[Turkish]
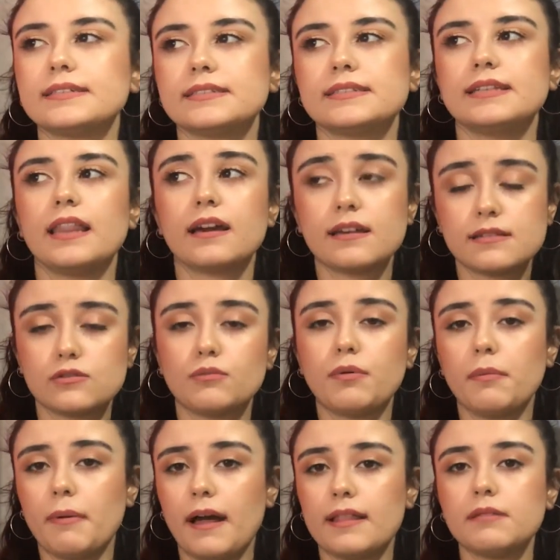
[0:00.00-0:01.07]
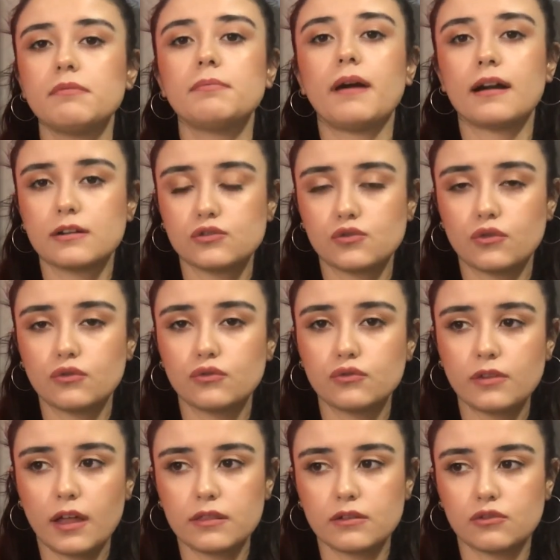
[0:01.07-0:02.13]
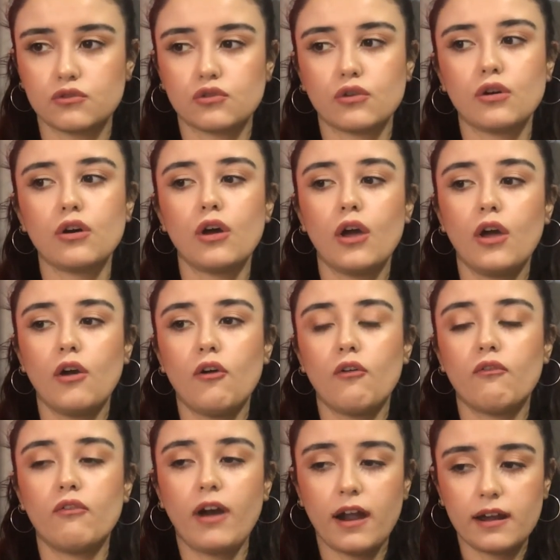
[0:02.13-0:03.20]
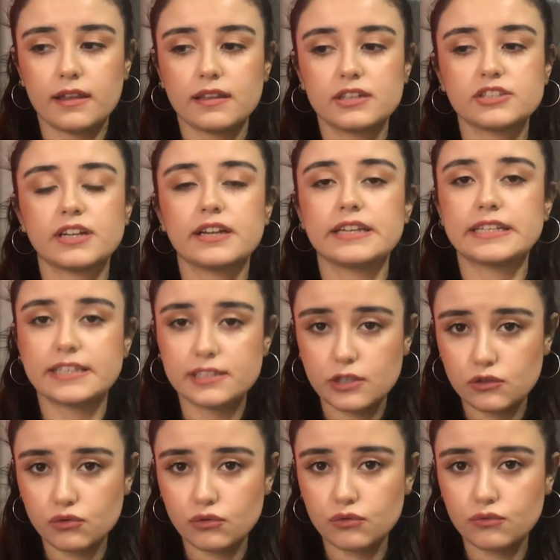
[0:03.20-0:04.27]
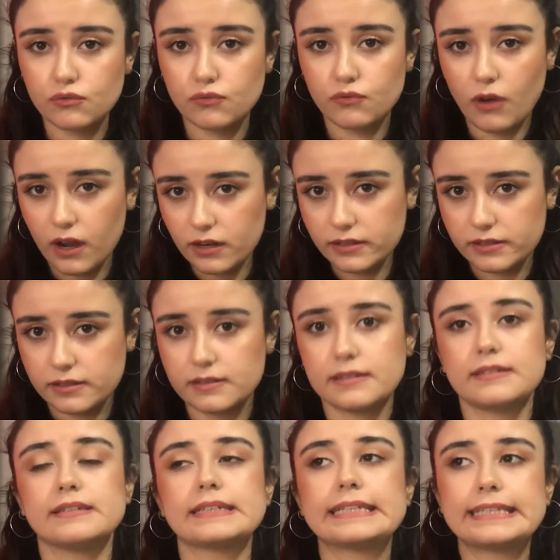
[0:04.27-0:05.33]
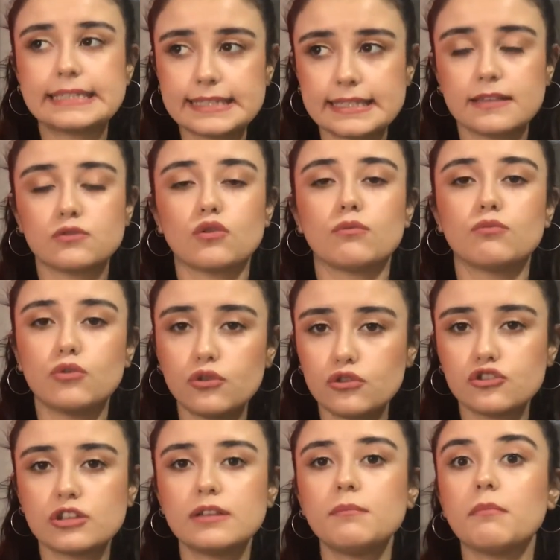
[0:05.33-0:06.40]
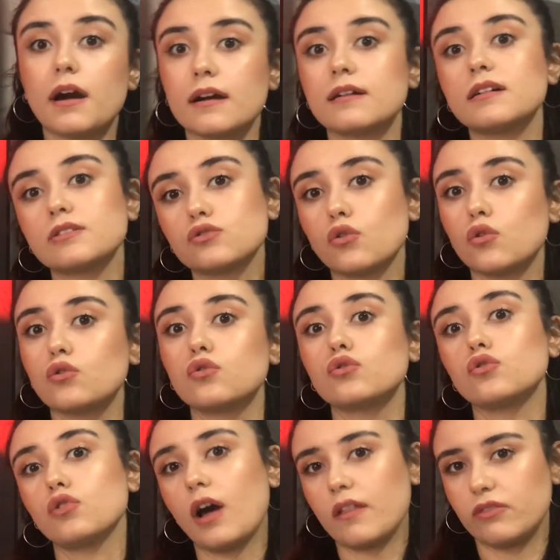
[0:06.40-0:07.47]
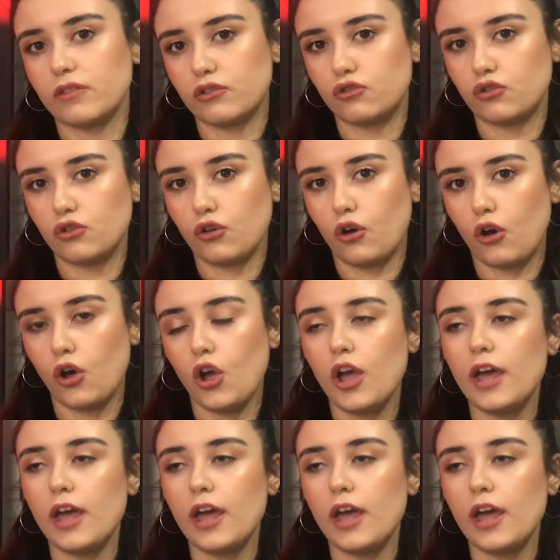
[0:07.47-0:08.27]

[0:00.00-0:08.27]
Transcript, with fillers: E, ee, La Casa de Papel'de bir banka soygununu anlatıyor. Ve arkadaşlar iki sezon var. Ee, iki sezon boyunca da banka soygununu anlatıyor.